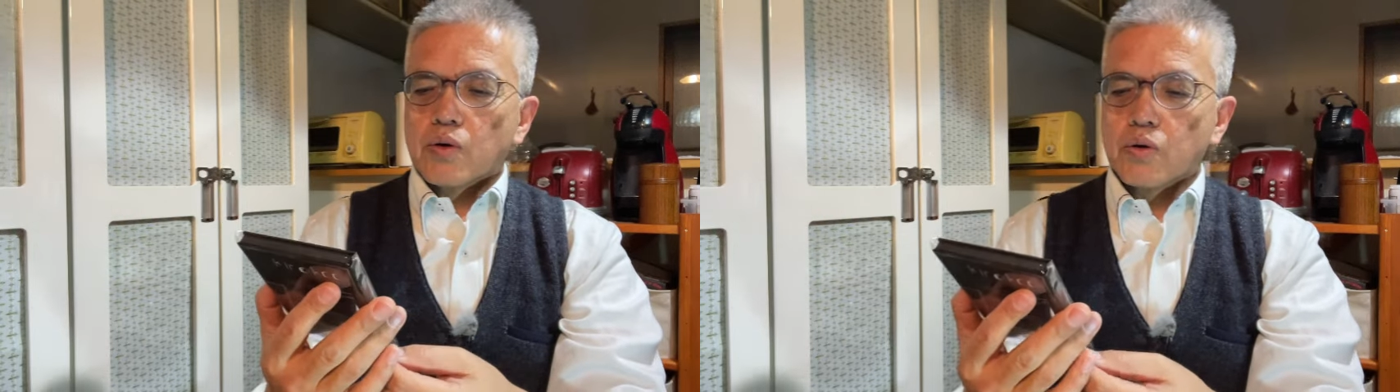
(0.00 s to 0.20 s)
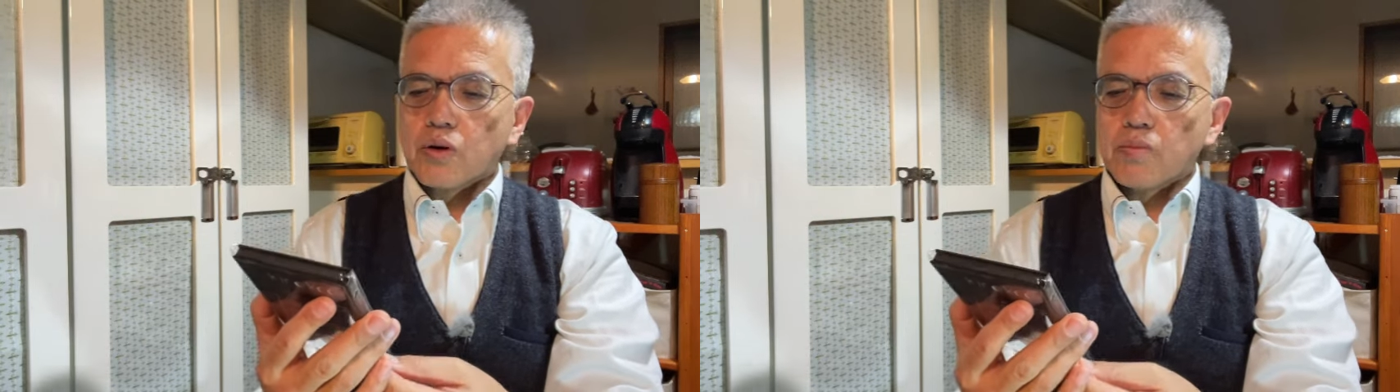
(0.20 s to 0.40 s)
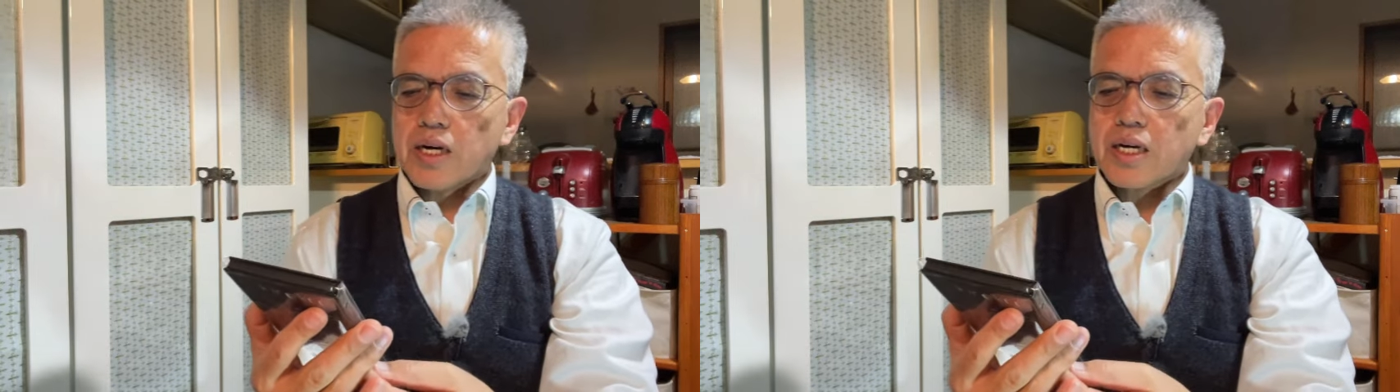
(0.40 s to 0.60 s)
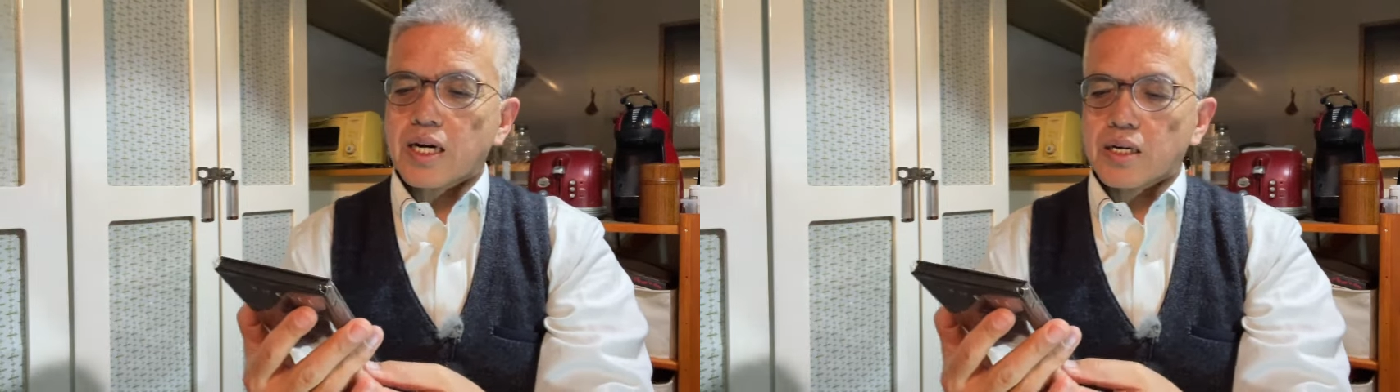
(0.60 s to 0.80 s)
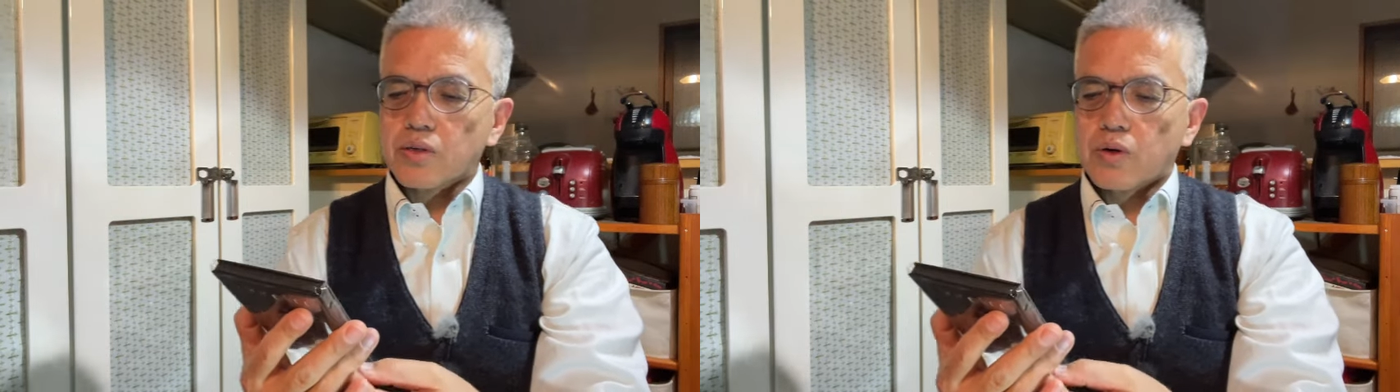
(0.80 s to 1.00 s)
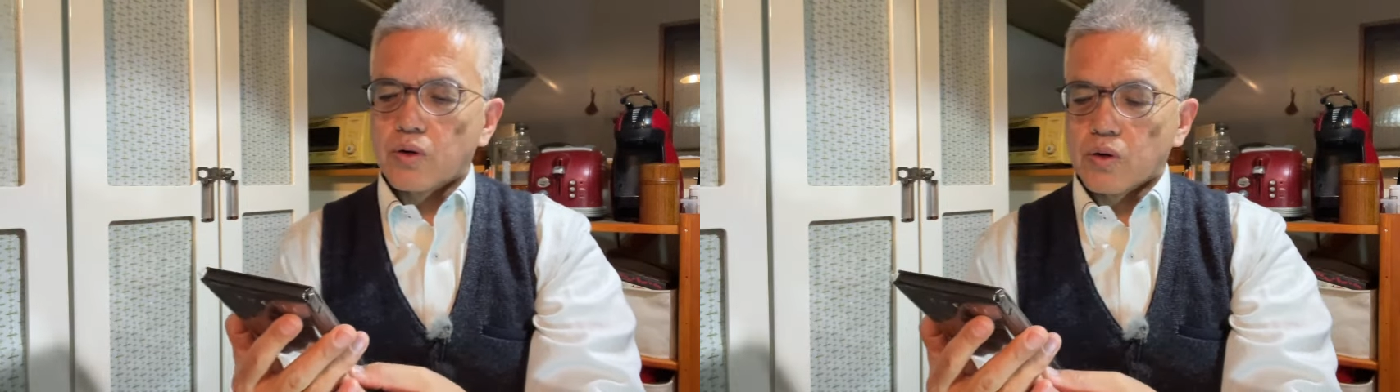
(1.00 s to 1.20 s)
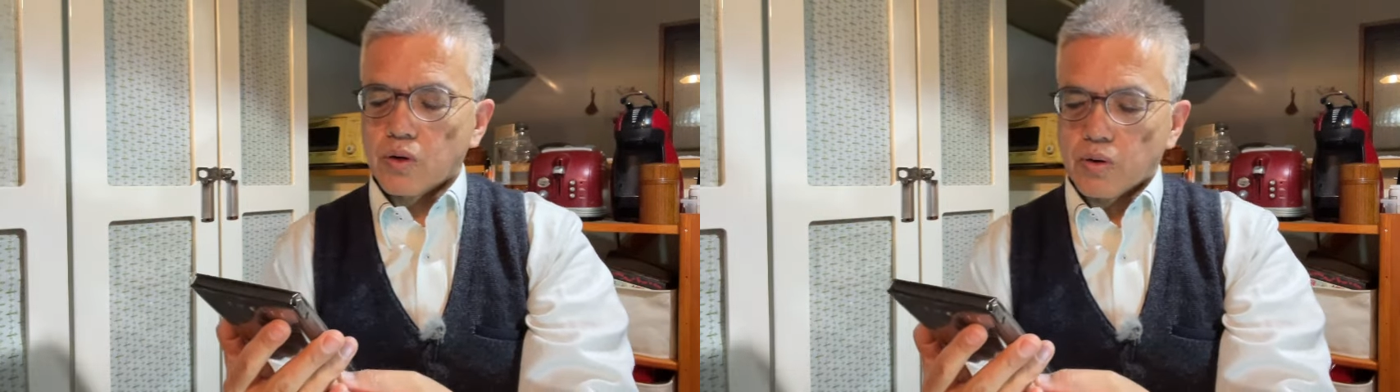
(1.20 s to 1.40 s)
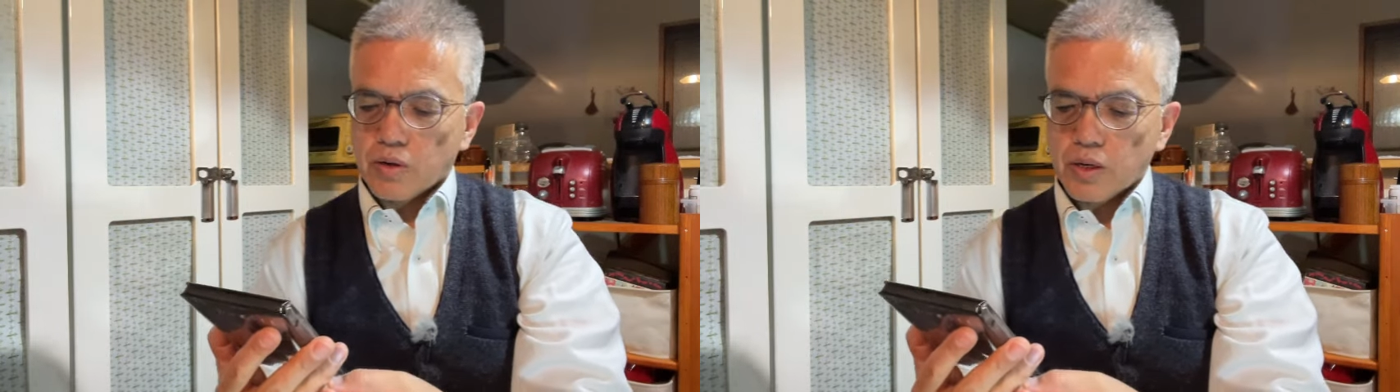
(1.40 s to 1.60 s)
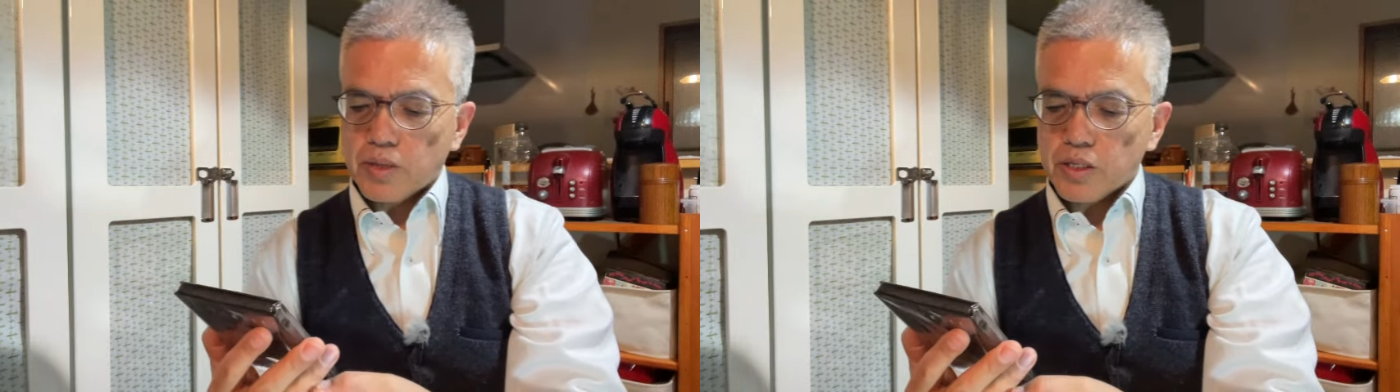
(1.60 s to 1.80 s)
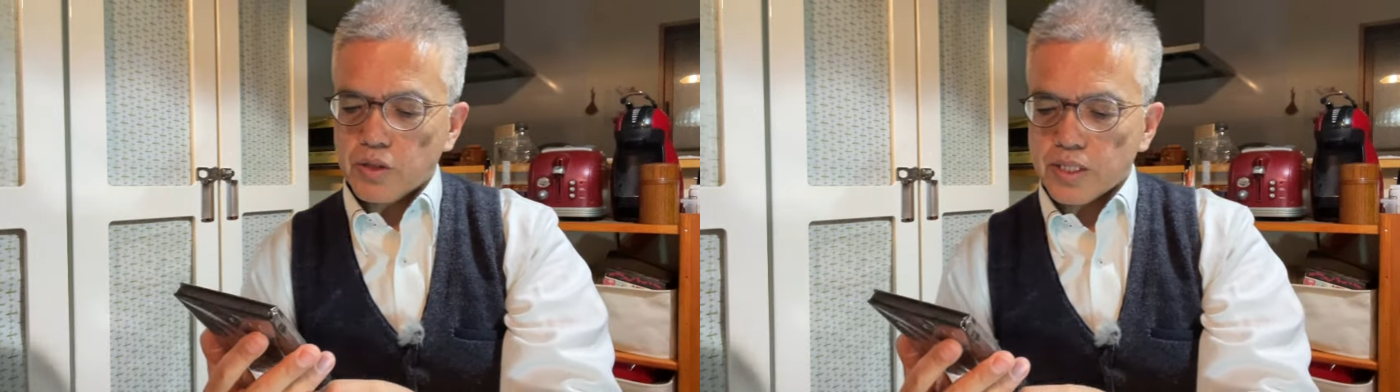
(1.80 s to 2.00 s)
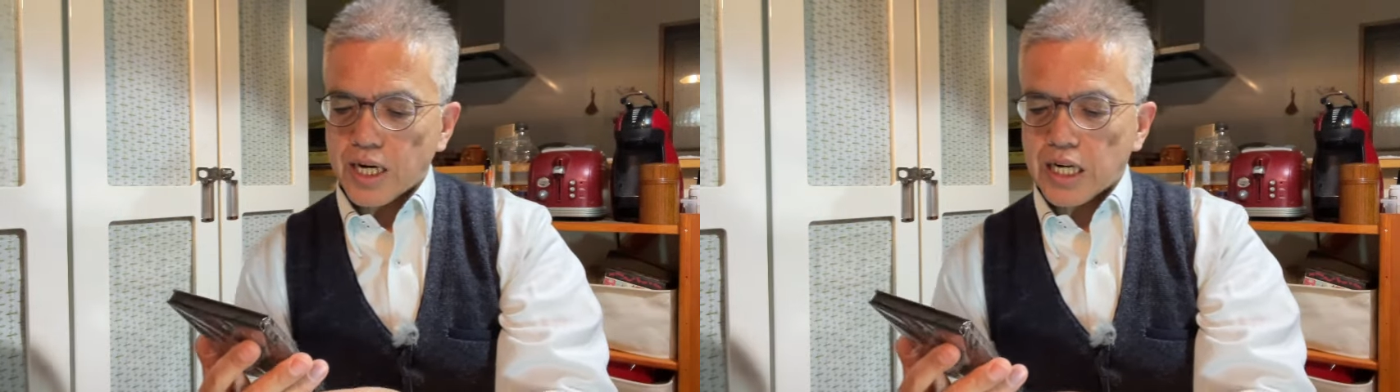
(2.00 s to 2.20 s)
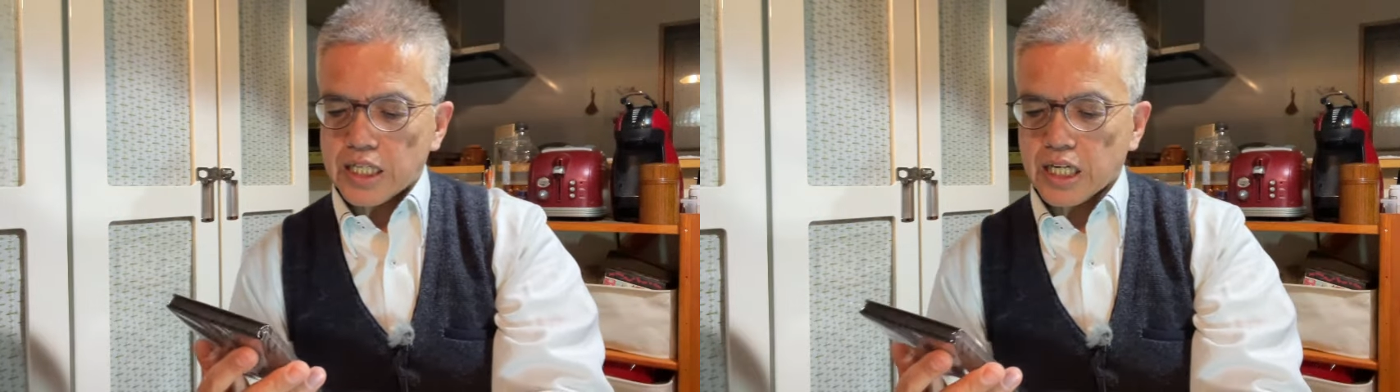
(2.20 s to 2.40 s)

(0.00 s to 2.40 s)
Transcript: このメーカーのこれメイドインチャイナって